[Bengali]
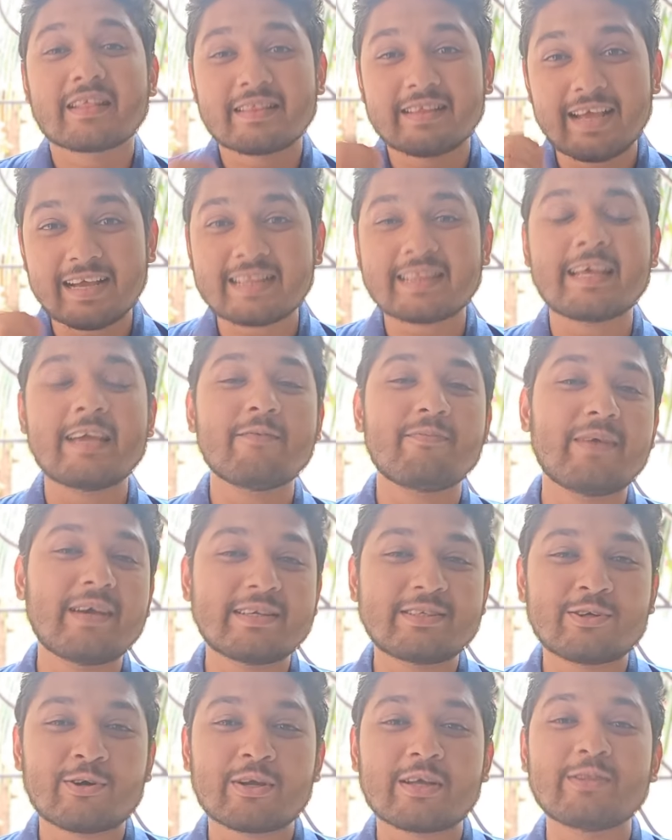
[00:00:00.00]
দেখতেই
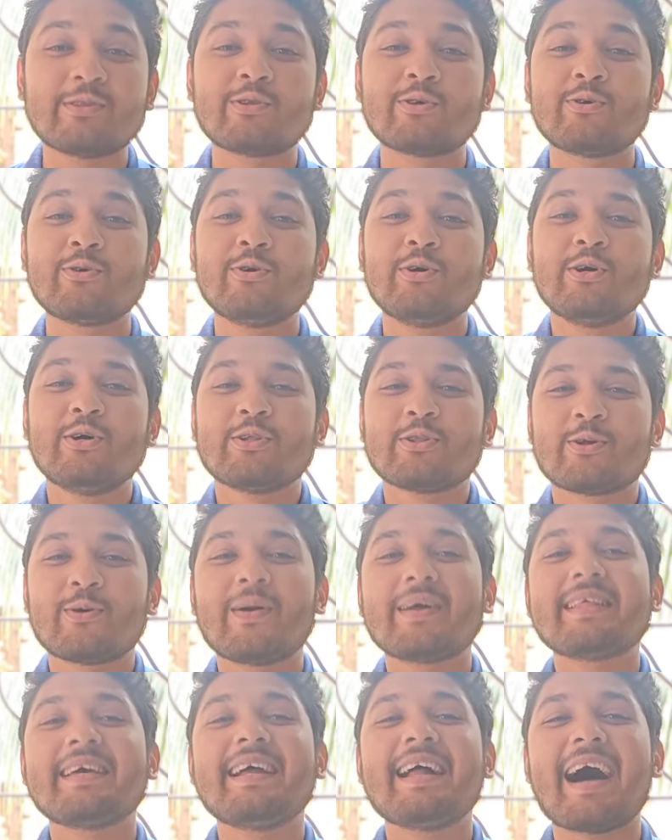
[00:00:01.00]
পেয়েছো কিন্তু
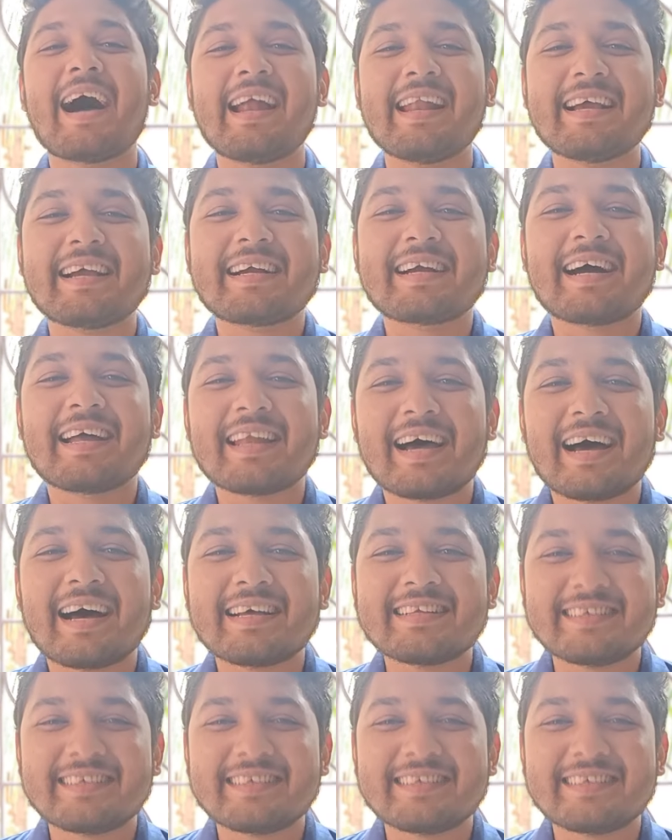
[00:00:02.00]
তোমাদের আরেকখানা